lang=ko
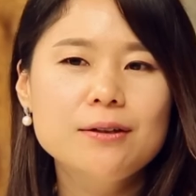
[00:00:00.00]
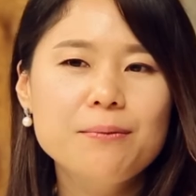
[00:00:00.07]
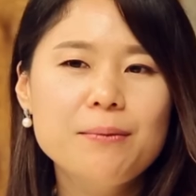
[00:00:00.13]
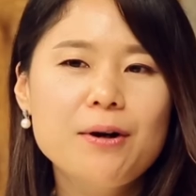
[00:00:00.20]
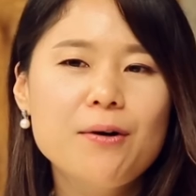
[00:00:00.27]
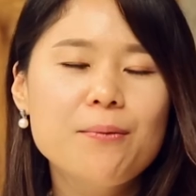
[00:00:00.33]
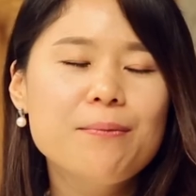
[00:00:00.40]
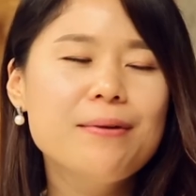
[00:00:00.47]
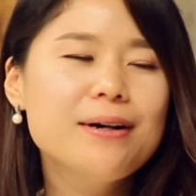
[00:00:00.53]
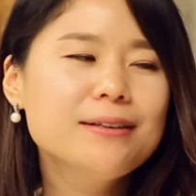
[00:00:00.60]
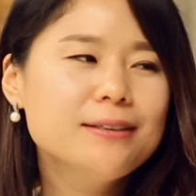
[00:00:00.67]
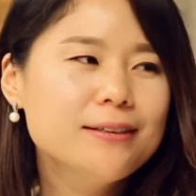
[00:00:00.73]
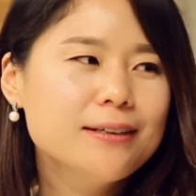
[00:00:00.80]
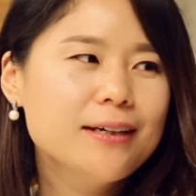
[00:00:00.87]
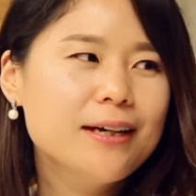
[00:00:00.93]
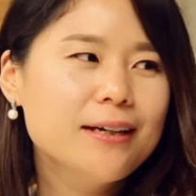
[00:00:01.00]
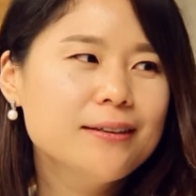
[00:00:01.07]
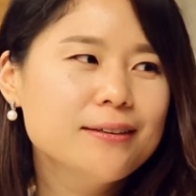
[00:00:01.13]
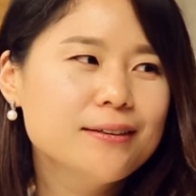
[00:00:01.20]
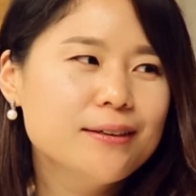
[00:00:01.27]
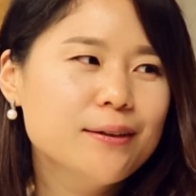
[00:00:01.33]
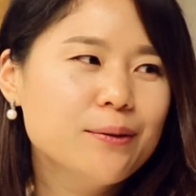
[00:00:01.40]
정말 엄마들께
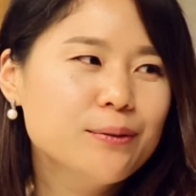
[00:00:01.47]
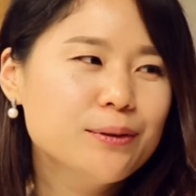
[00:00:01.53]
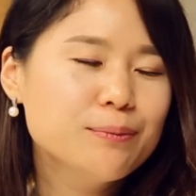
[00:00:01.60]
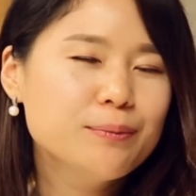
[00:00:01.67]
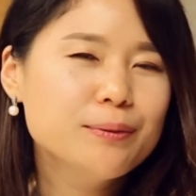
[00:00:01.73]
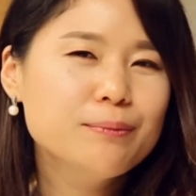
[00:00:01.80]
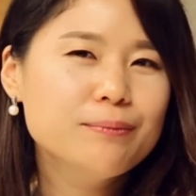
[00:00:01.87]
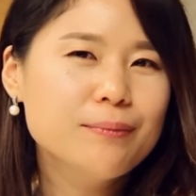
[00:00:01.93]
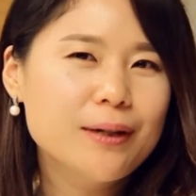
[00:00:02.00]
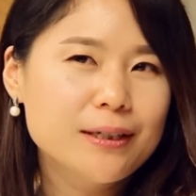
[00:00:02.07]
드리고 싶은